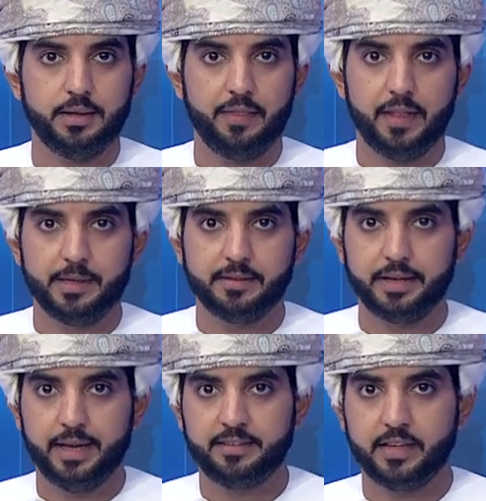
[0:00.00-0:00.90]

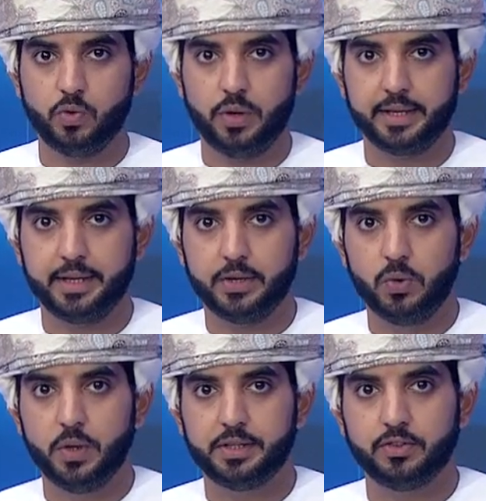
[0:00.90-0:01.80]
نظمت رئاسة أركان
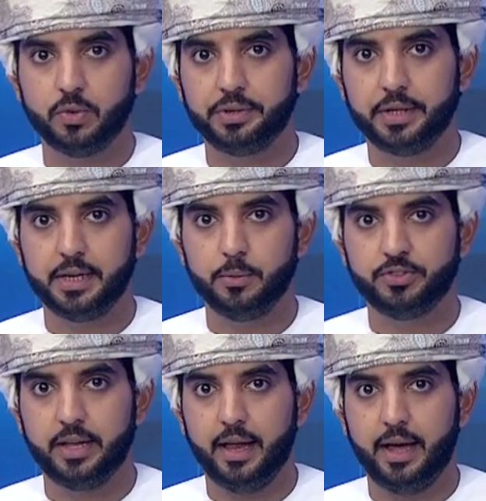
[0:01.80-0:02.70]
قوات السلطان
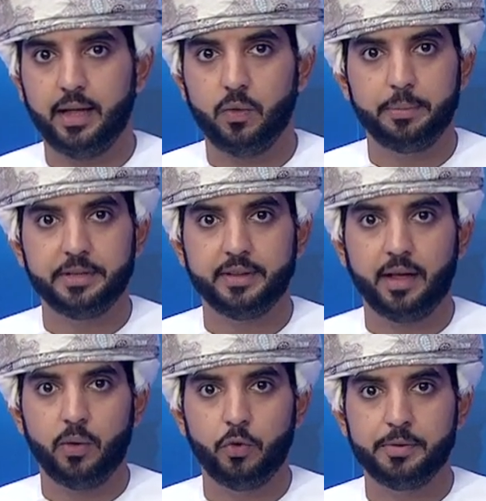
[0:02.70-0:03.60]
المسلحة
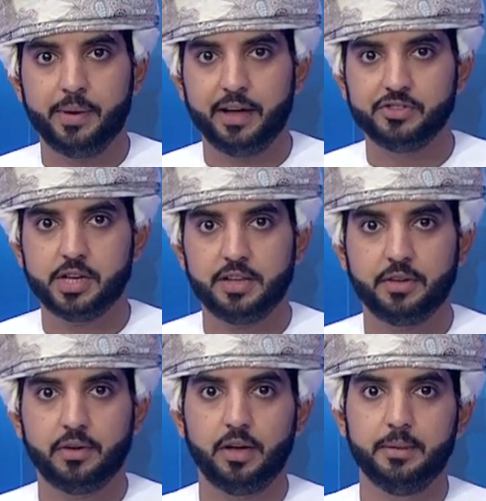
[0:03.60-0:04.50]
وبالتعاون مع
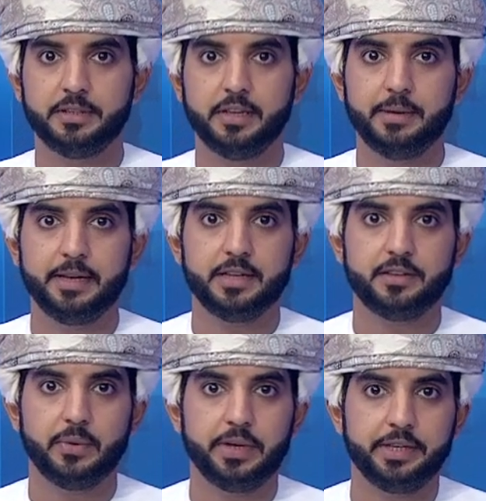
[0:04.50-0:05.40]
جهاز الرقابة
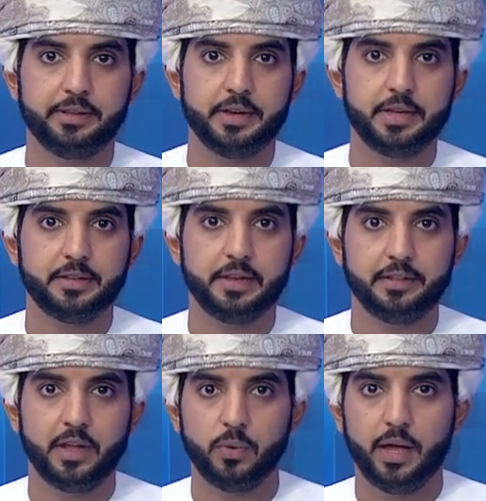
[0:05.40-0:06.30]
المالية والإدارية
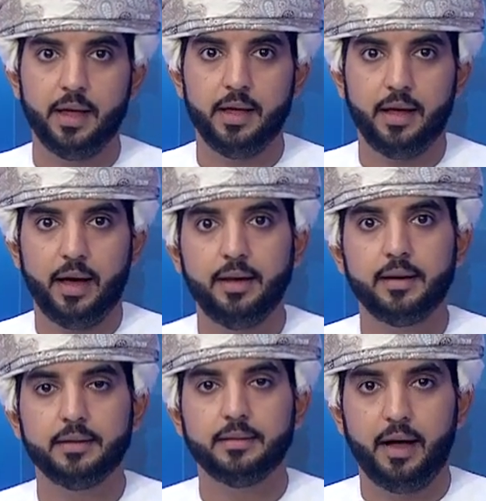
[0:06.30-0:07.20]
للدولة
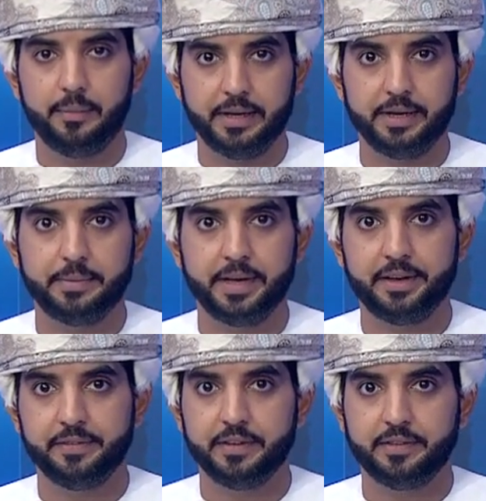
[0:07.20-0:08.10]
حلقة عمل
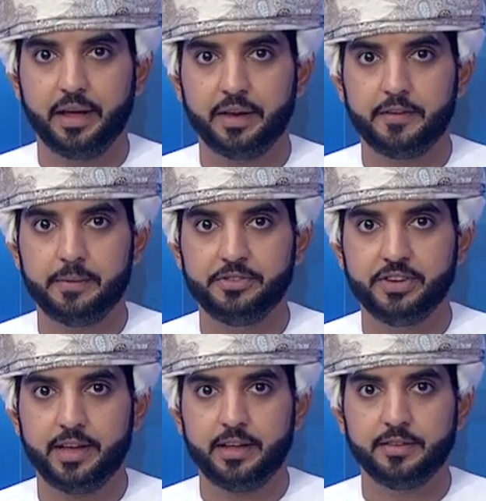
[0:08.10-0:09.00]
بهدف التعريف
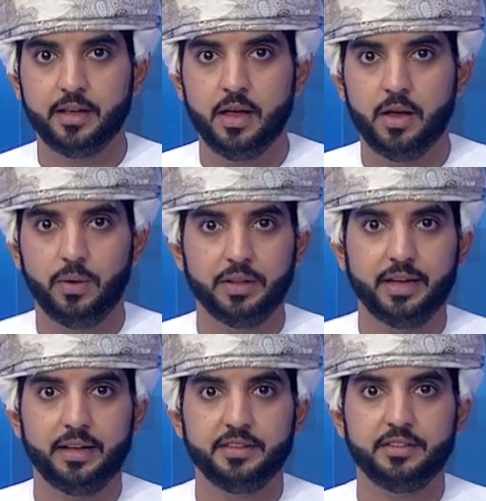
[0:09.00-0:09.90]
بالجهاز
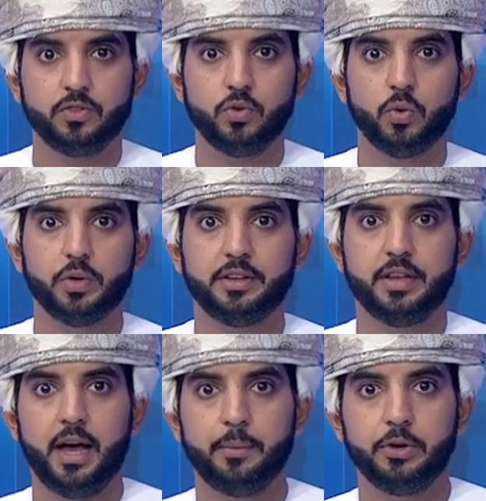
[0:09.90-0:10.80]
وتعزيز طرق
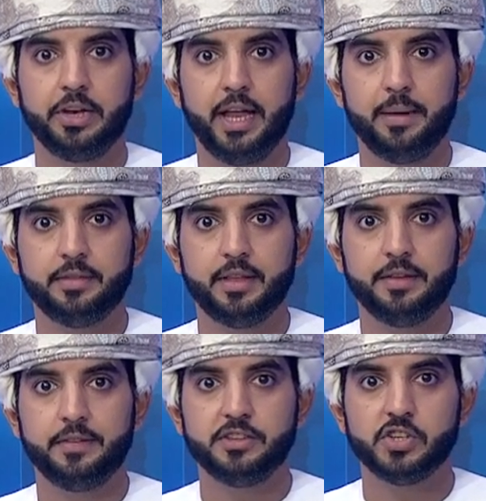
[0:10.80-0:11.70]
التعامل
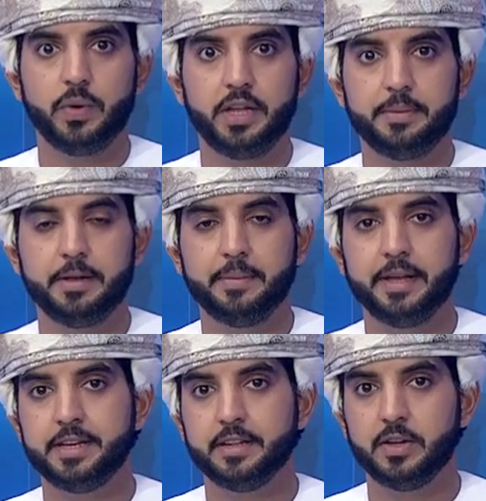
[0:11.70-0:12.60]
الأمثل في الجوانب
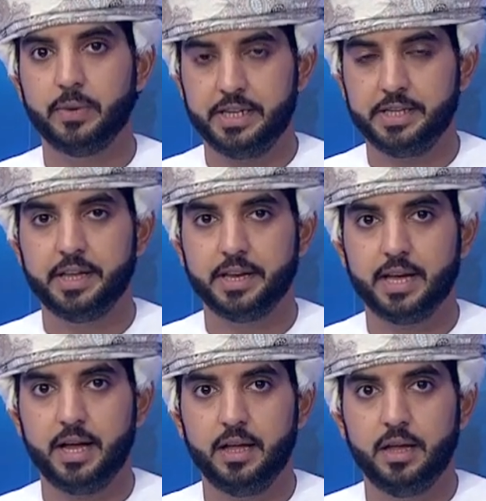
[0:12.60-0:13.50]
المالية
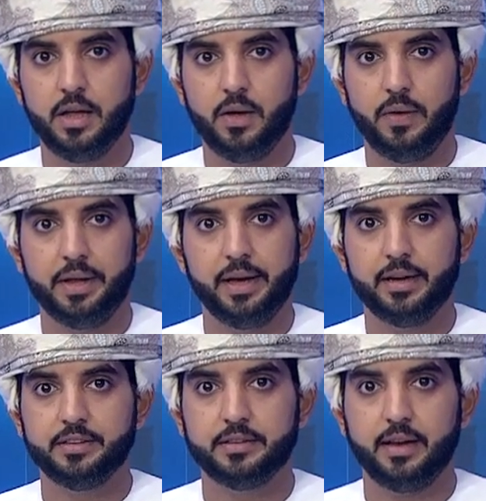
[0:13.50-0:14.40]
والإدارية
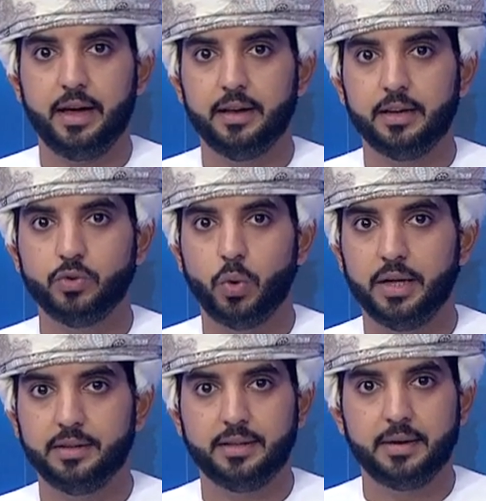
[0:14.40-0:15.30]
وناقشت
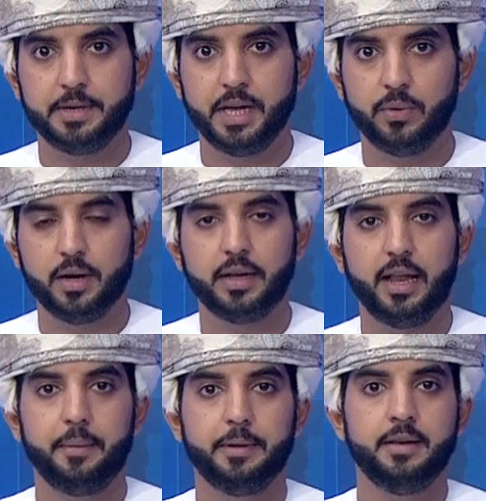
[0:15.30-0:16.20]
الحلقة عددا من أوراق
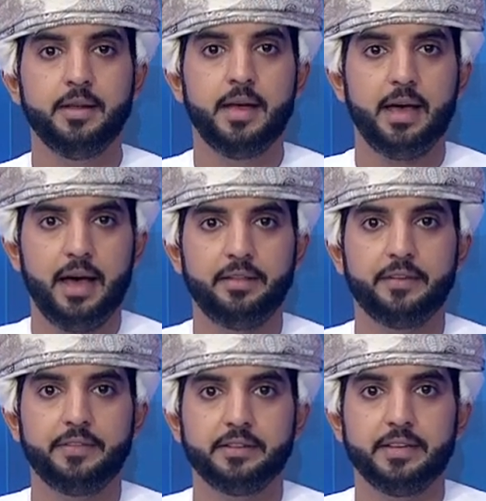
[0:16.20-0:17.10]
العمل
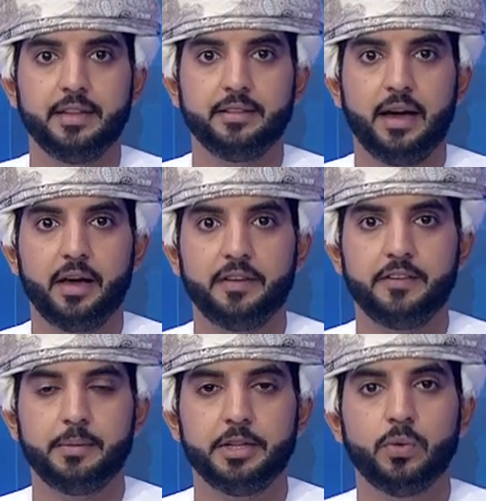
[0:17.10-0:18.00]
هدفت إلى
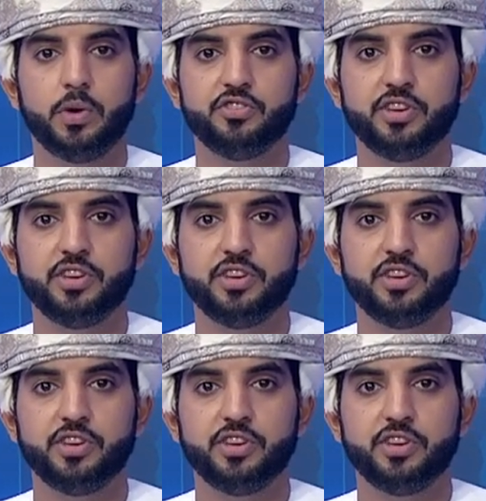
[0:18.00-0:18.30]
التعريف بدور